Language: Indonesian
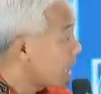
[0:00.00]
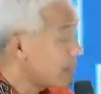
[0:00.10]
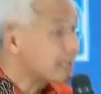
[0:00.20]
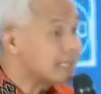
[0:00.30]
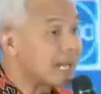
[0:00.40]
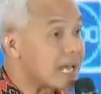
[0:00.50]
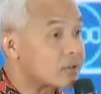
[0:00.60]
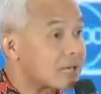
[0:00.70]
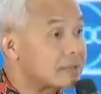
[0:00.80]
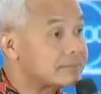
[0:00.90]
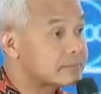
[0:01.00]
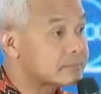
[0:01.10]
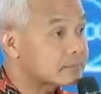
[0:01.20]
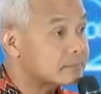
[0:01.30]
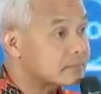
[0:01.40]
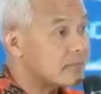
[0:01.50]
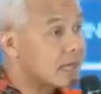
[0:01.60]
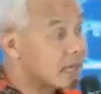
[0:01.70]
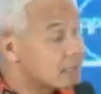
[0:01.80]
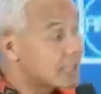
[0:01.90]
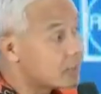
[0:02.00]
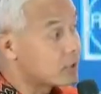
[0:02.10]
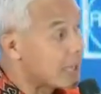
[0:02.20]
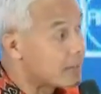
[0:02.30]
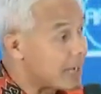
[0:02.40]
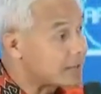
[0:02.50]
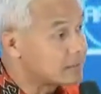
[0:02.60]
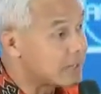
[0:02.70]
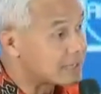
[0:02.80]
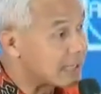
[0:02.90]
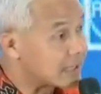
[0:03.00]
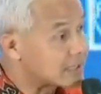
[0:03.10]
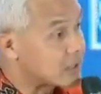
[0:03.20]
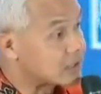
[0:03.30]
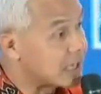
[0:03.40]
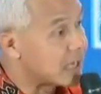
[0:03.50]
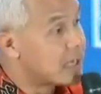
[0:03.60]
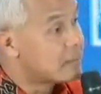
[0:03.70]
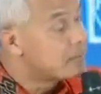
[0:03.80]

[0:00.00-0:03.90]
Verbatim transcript: Apa yang kita lakukan? Karena saya punya bank, Bank Jateng saya undang.